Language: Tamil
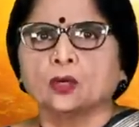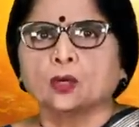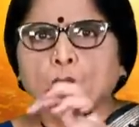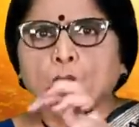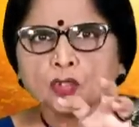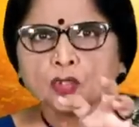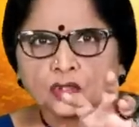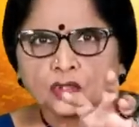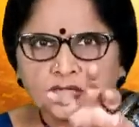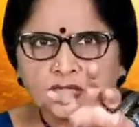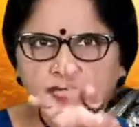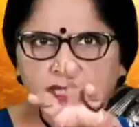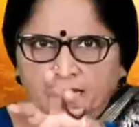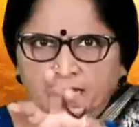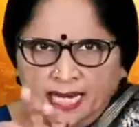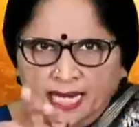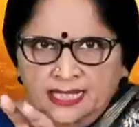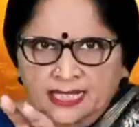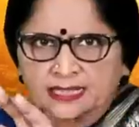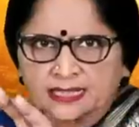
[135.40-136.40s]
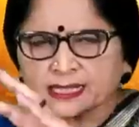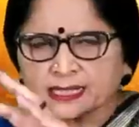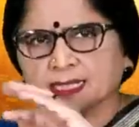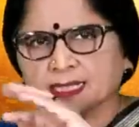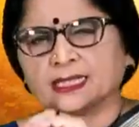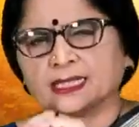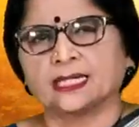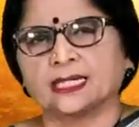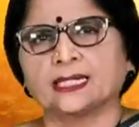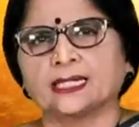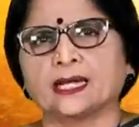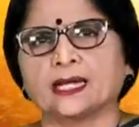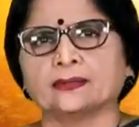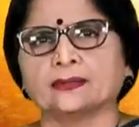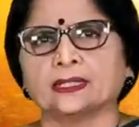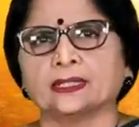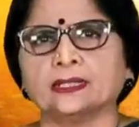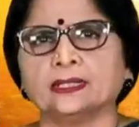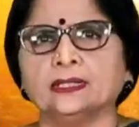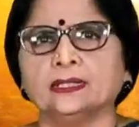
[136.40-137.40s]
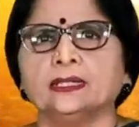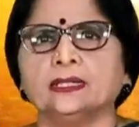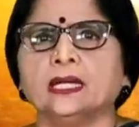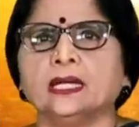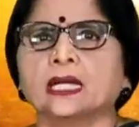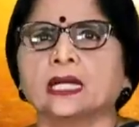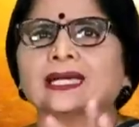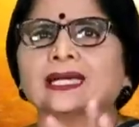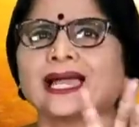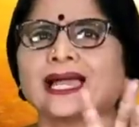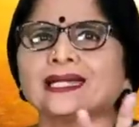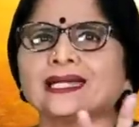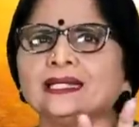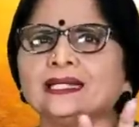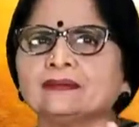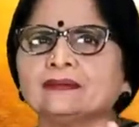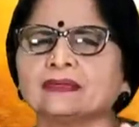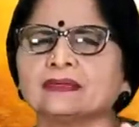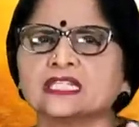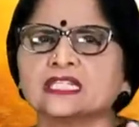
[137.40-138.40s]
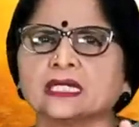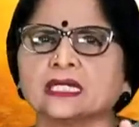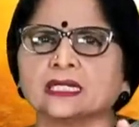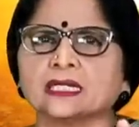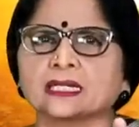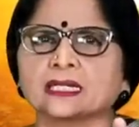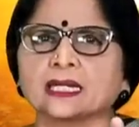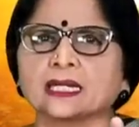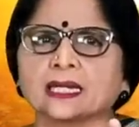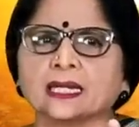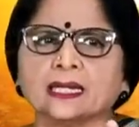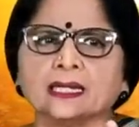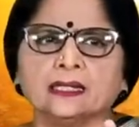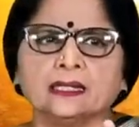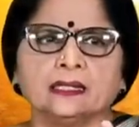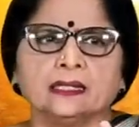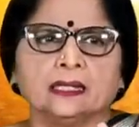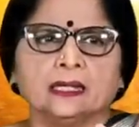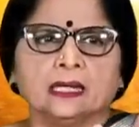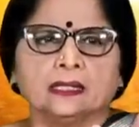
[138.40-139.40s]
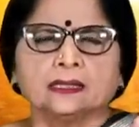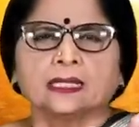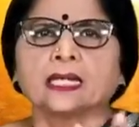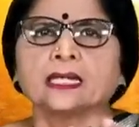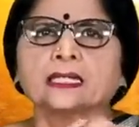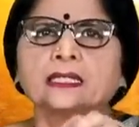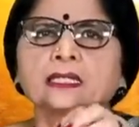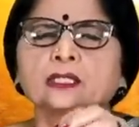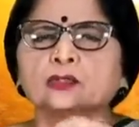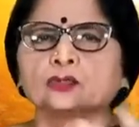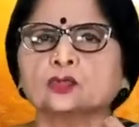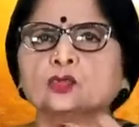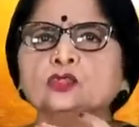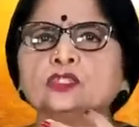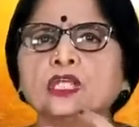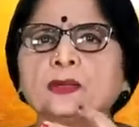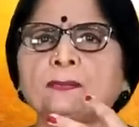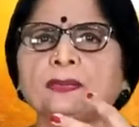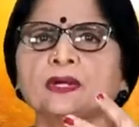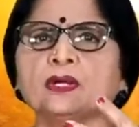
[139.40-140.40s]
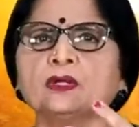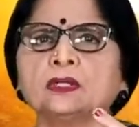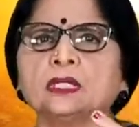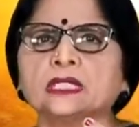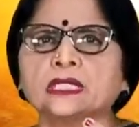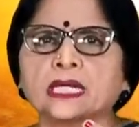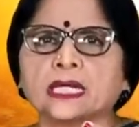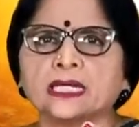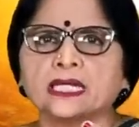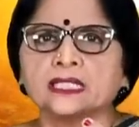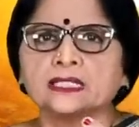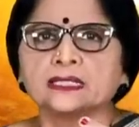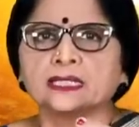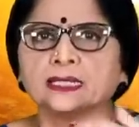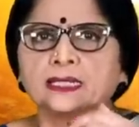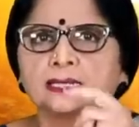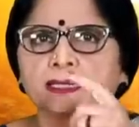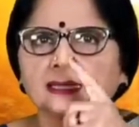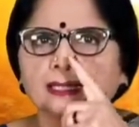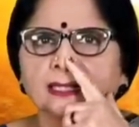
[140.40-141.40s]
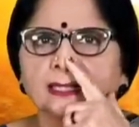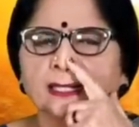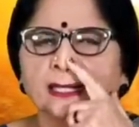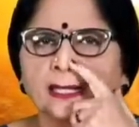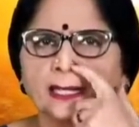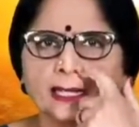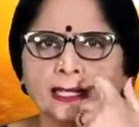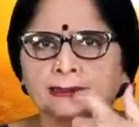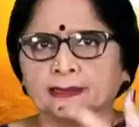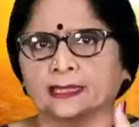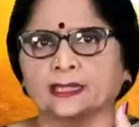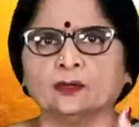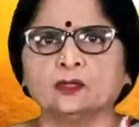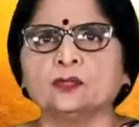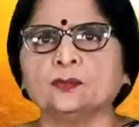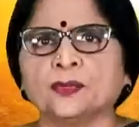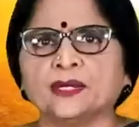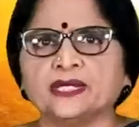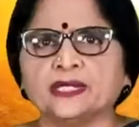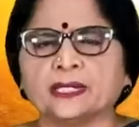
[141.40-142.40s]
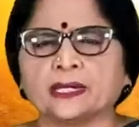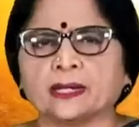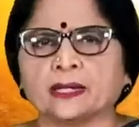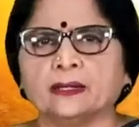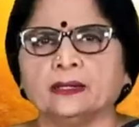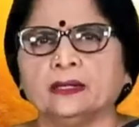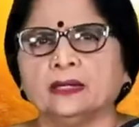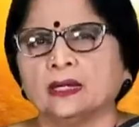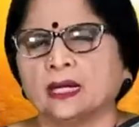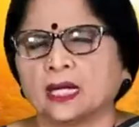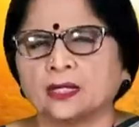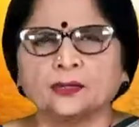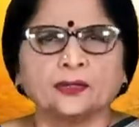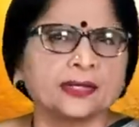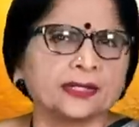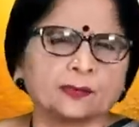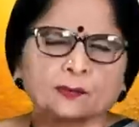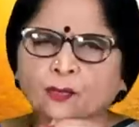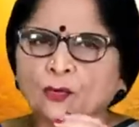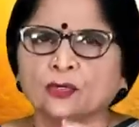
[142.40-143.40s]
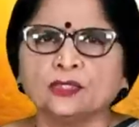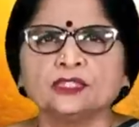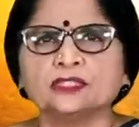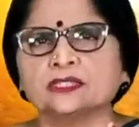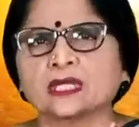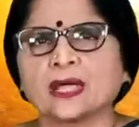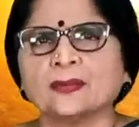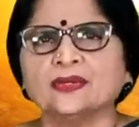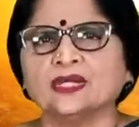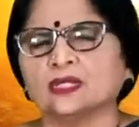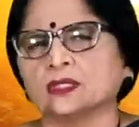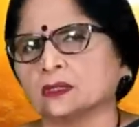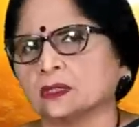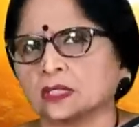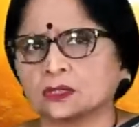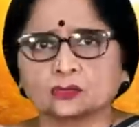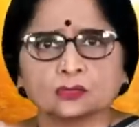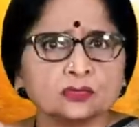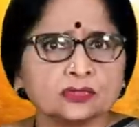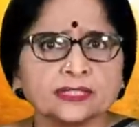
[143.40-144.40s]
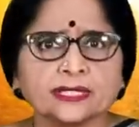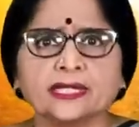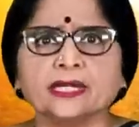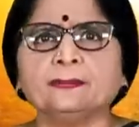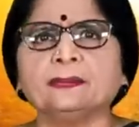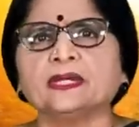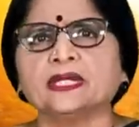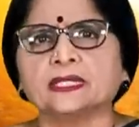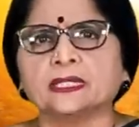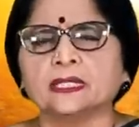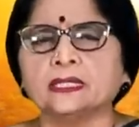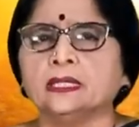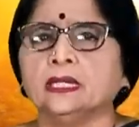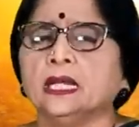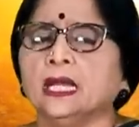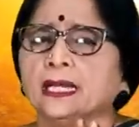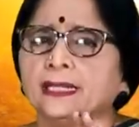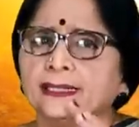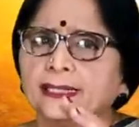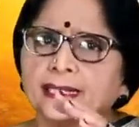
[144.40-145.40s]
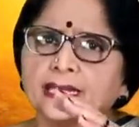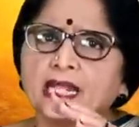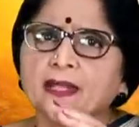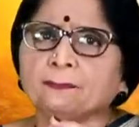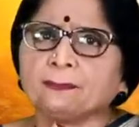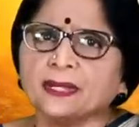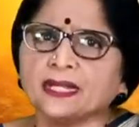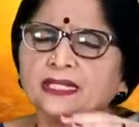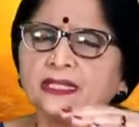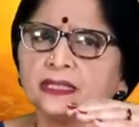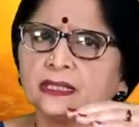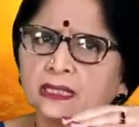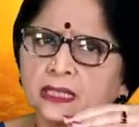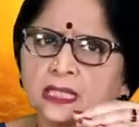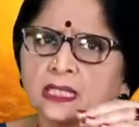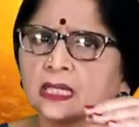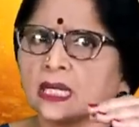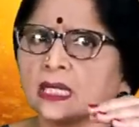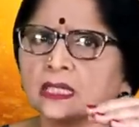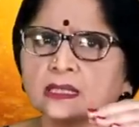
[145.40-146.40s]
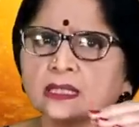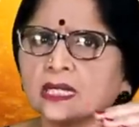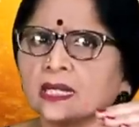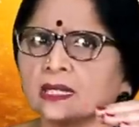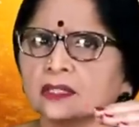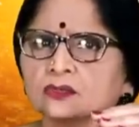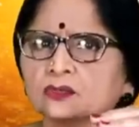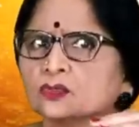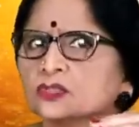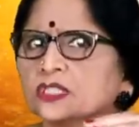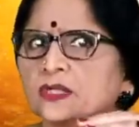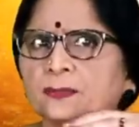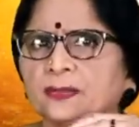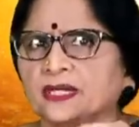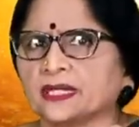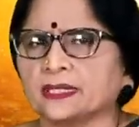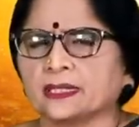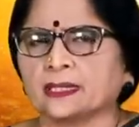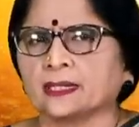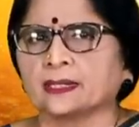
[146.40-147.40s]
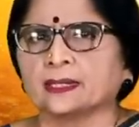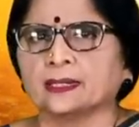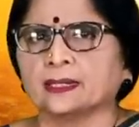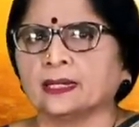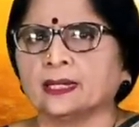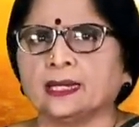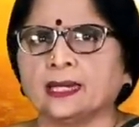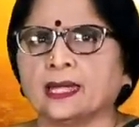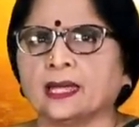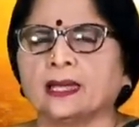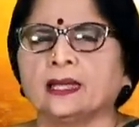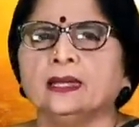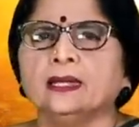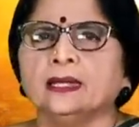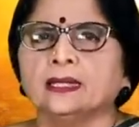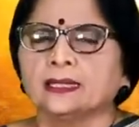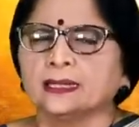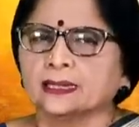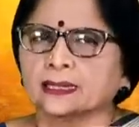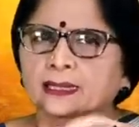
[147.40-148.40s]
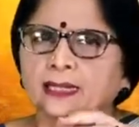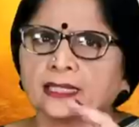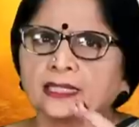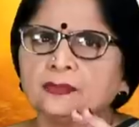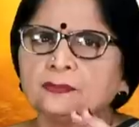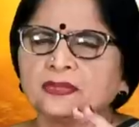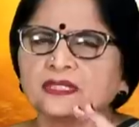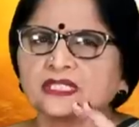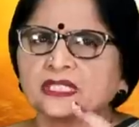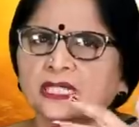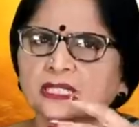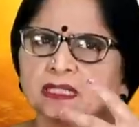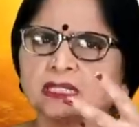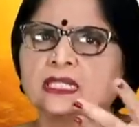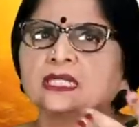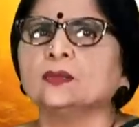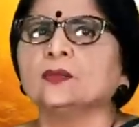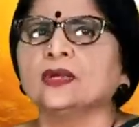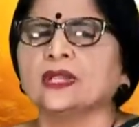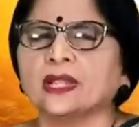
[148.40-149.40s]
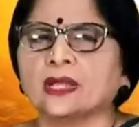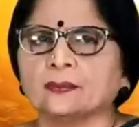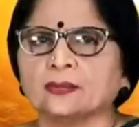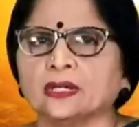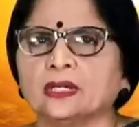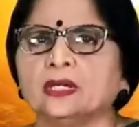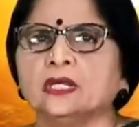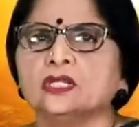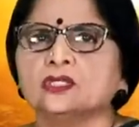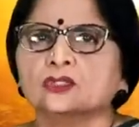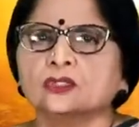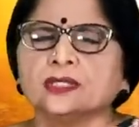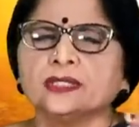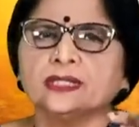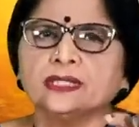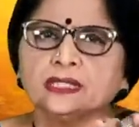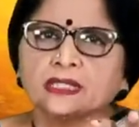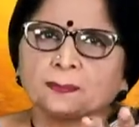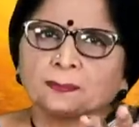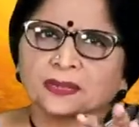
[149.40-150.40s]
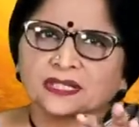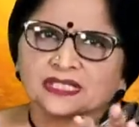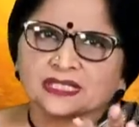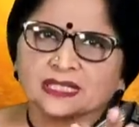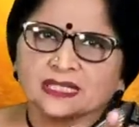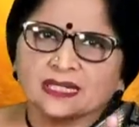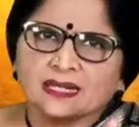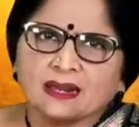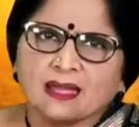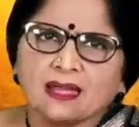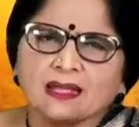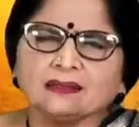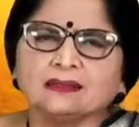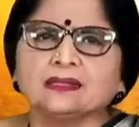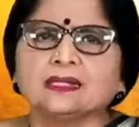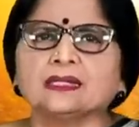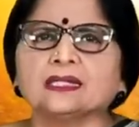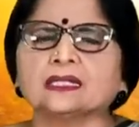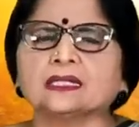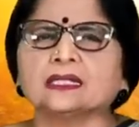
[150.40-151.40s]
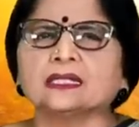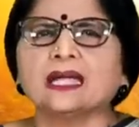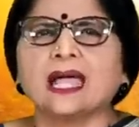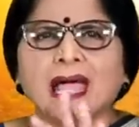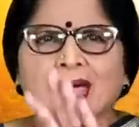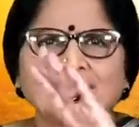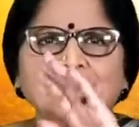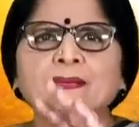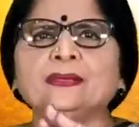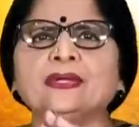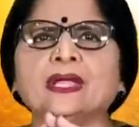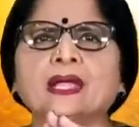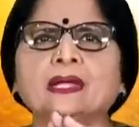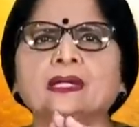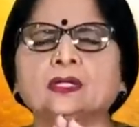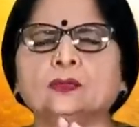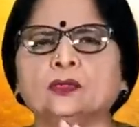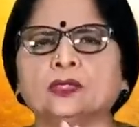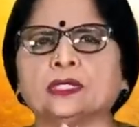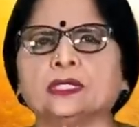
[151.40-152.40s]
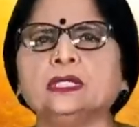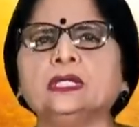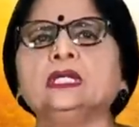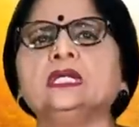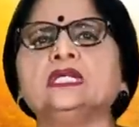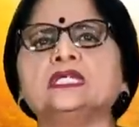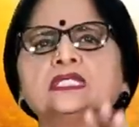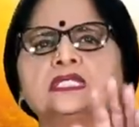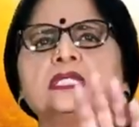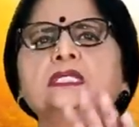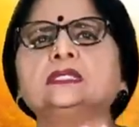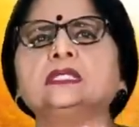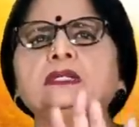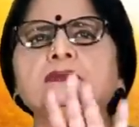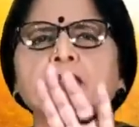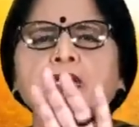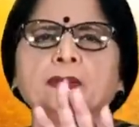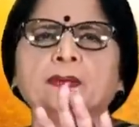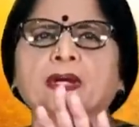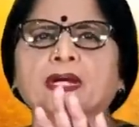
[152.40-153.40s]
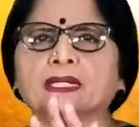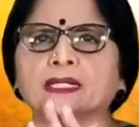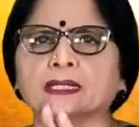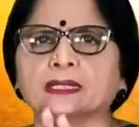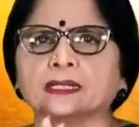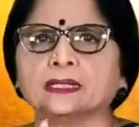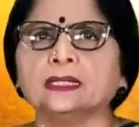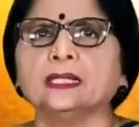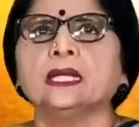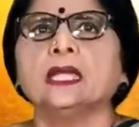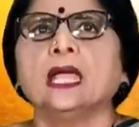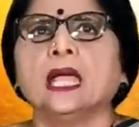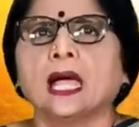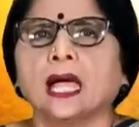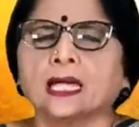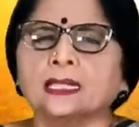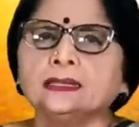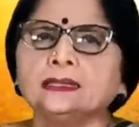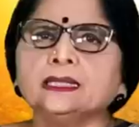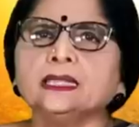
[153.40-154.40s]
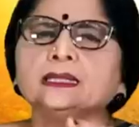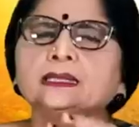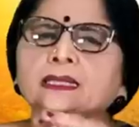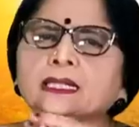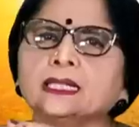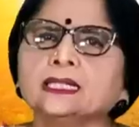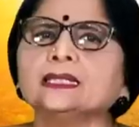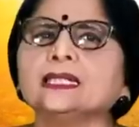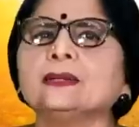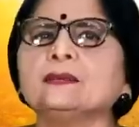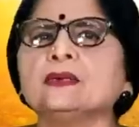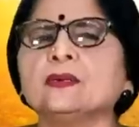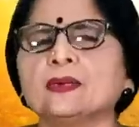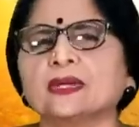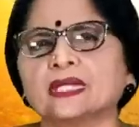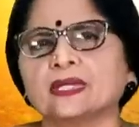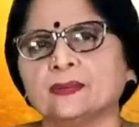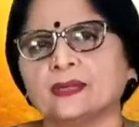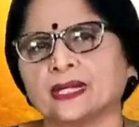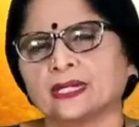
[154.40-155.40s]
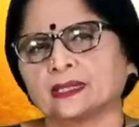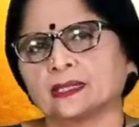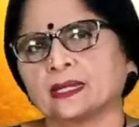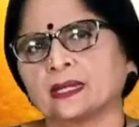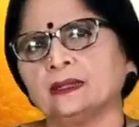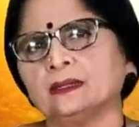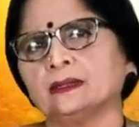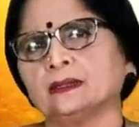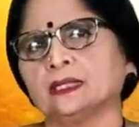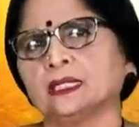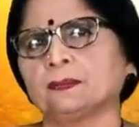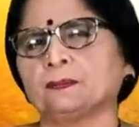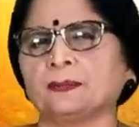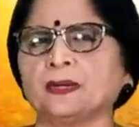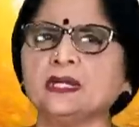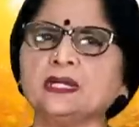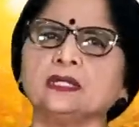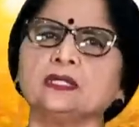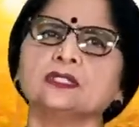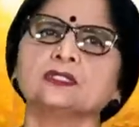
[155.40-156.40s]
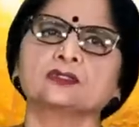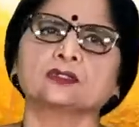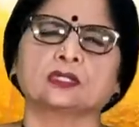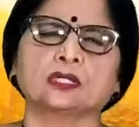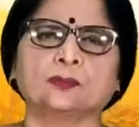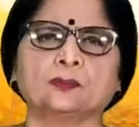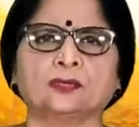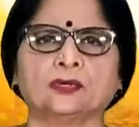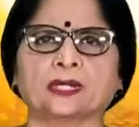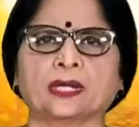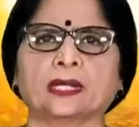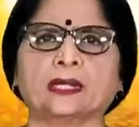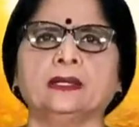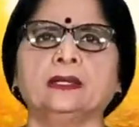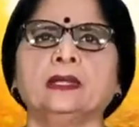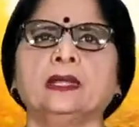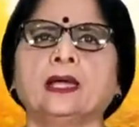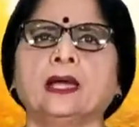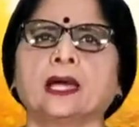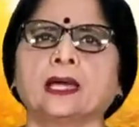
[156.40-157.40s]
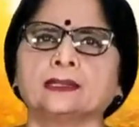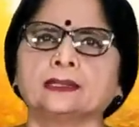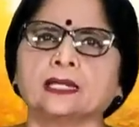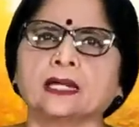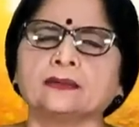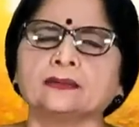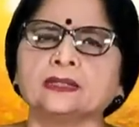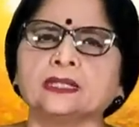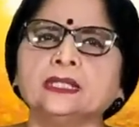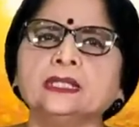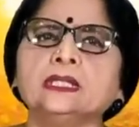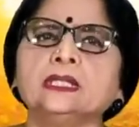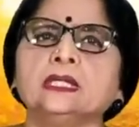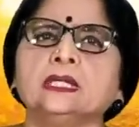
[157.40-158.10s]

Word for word: கோர்ட்டு கேஸ் ரெண்டாவது கடன் வச்சுக்கிட்டு இருக்கீங்க எனக்கு சூசைட் பண்ணுங்கிற டெண்டன்சியில் இருக்கீங்க அந்த அளவுக்கு போயிட்டீங்க ஐயோ எனக்கு போது சாமி நான் சூசைடே பண்ணிக்கிறேன் நிறையா பேர் இருக்கிறனால தான் சூசைட் பண்ணிக்கிறாங்க இல்லையா இந்த கடன் பிரச்சனையை தீர முடியாமல் ஸோ இந்த பிரச்சனையெல்லாம் தீரத்துக்கு அருமையான ஒரு சித்திர வழிபாடு இருக்குது அந்த திலதீப மகிமையை தான் இப்போ சொல்ல போகிறேன் அதாவது